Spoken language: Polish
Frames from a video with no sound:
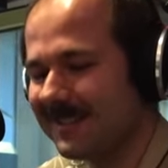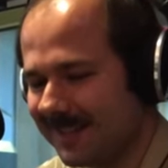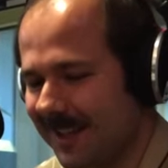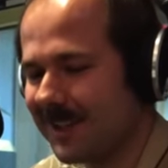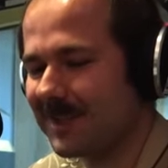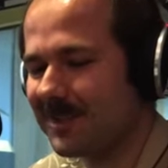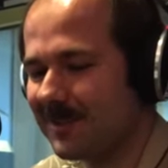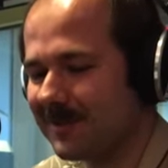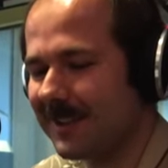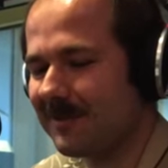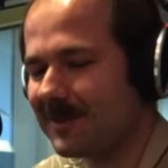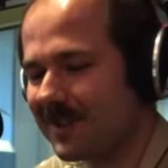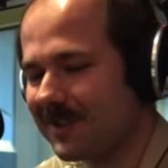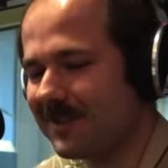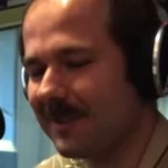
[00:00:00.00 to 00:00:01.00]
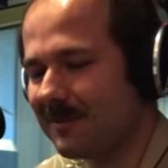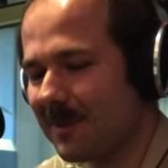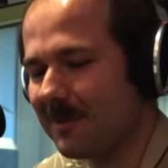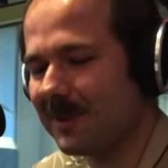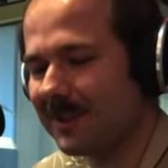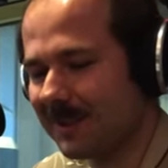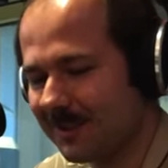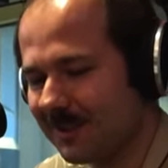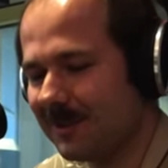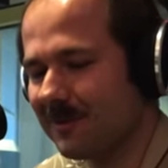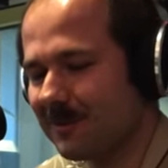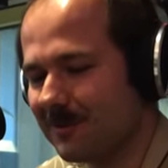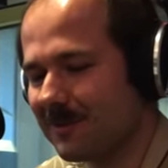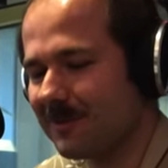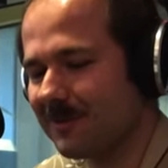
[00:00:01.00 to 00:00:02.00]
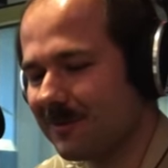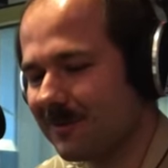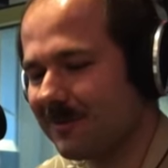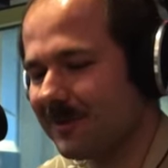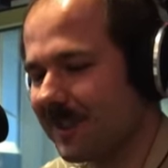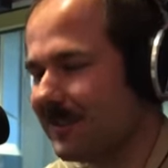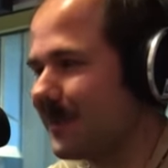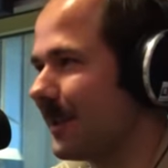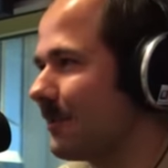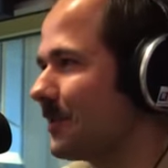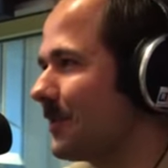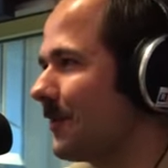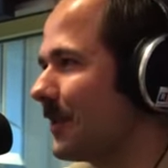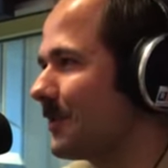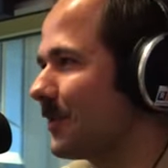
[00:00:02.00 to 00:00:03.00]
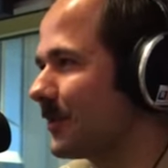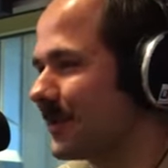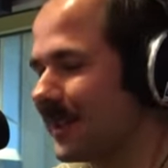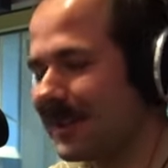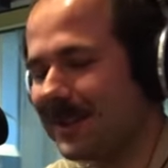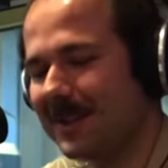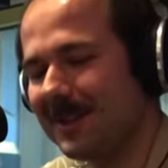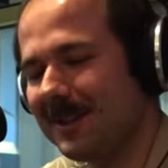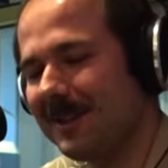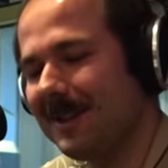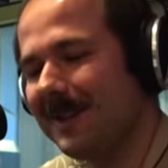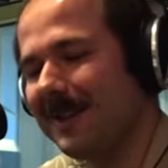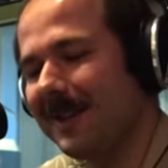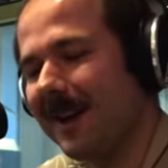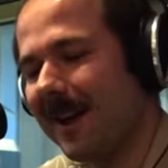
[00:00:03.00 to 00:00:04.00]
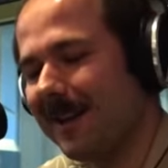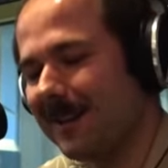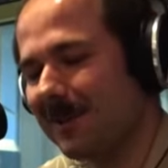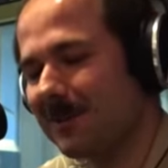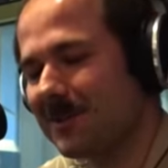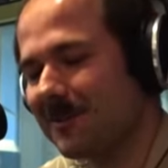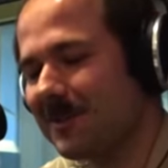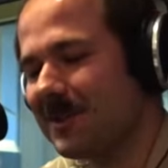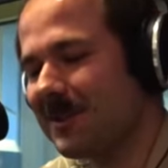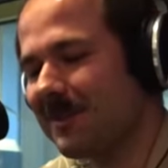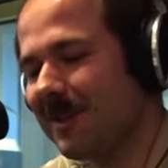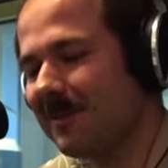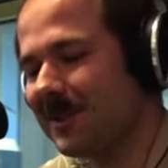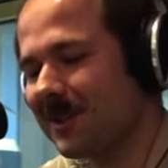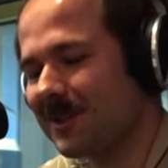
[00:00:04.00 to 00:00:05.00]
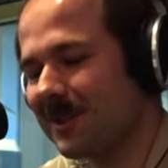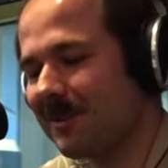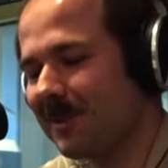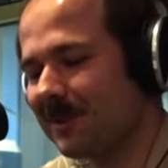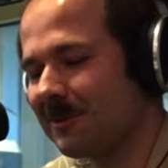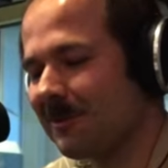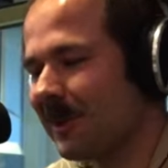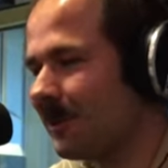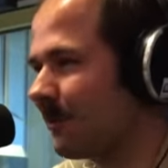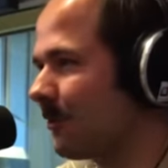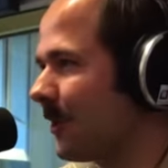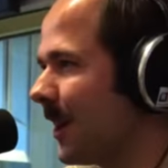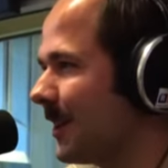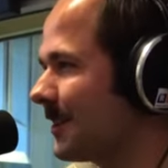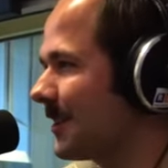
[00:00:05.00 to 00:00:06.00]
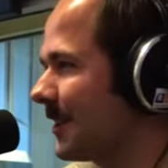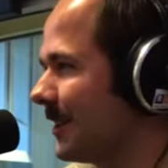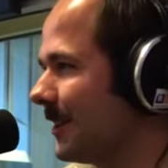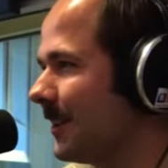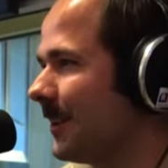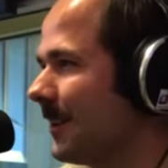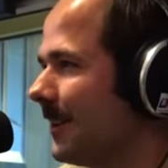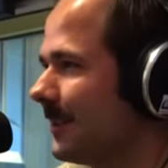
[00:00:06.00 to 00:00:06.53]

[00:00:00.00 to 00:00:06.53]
Też, no zawsze jest ten moment, kiedy już zaczynam śpiewać piosenki, ale oczywiście mamy też repertuar góralski.